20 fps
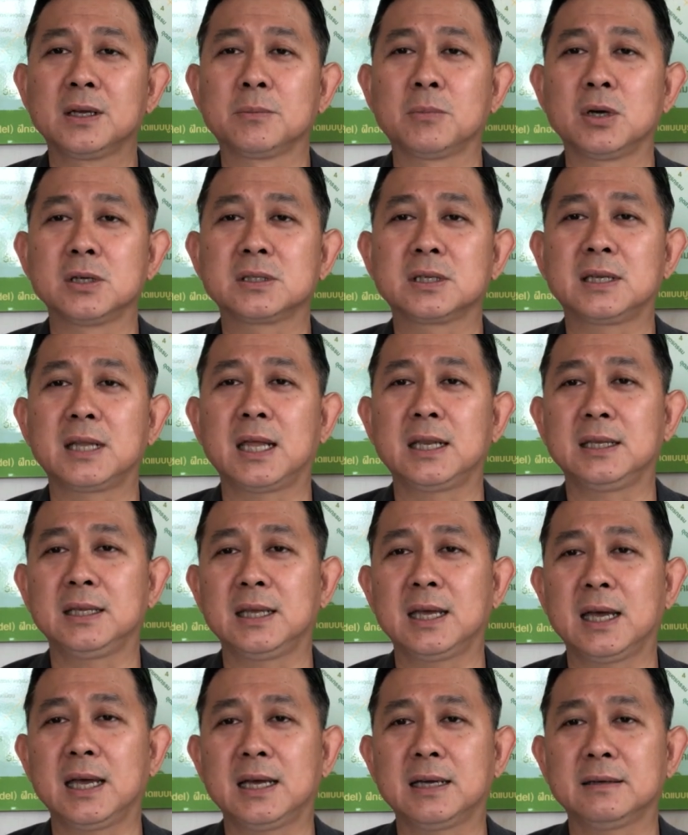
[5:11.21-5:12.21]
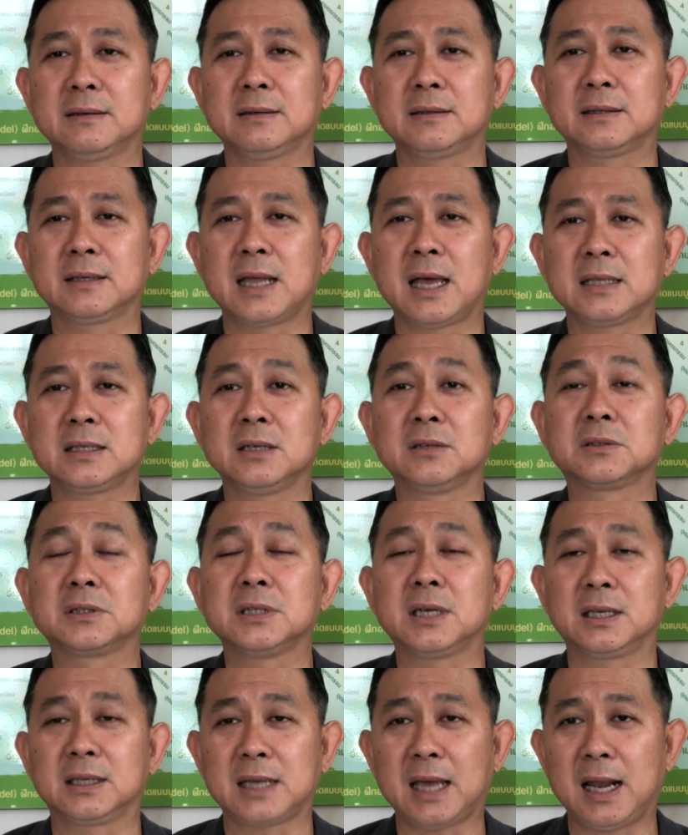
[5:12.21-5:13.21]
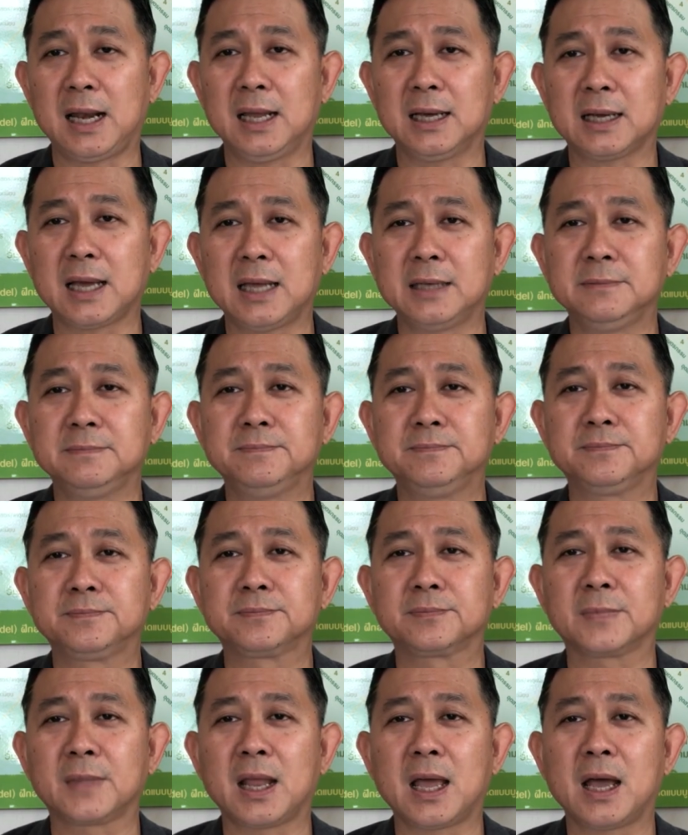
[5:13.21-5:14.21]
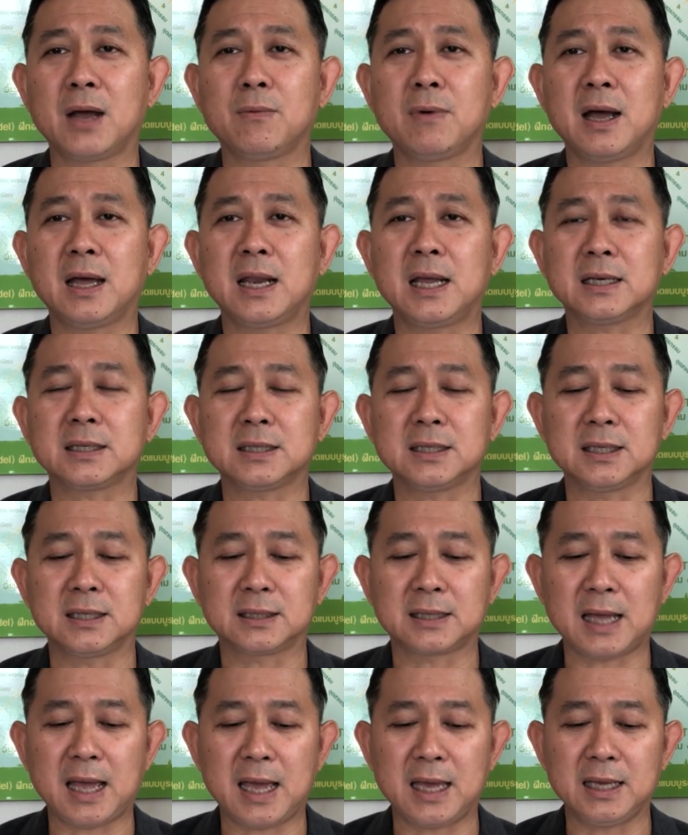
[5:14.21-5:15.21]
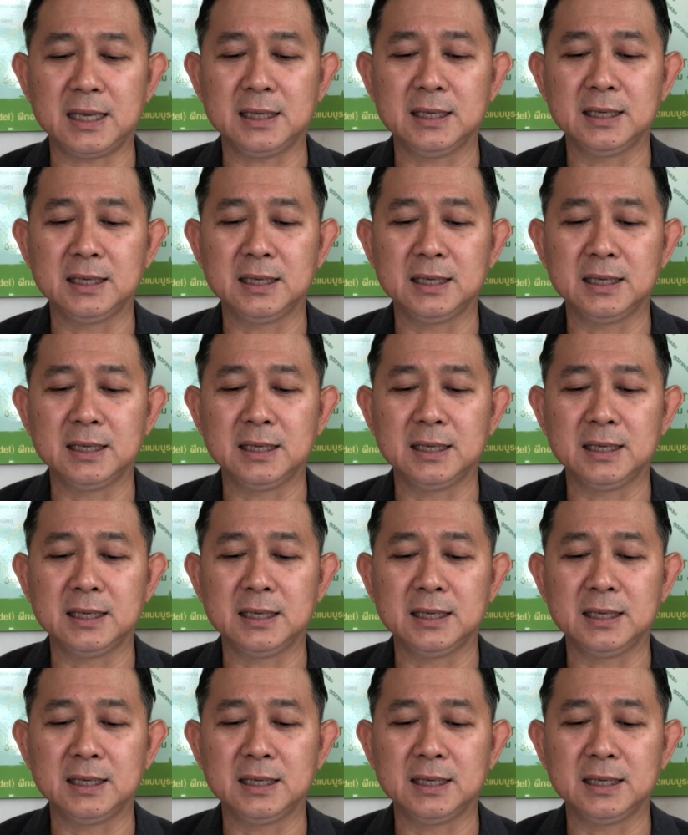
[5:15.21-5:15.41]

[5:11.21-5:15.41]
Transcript: เพราะฉะนั้นเนี่ยนะจึงเตือนกันแล้วกันนะว่าถ้าเกิดใคร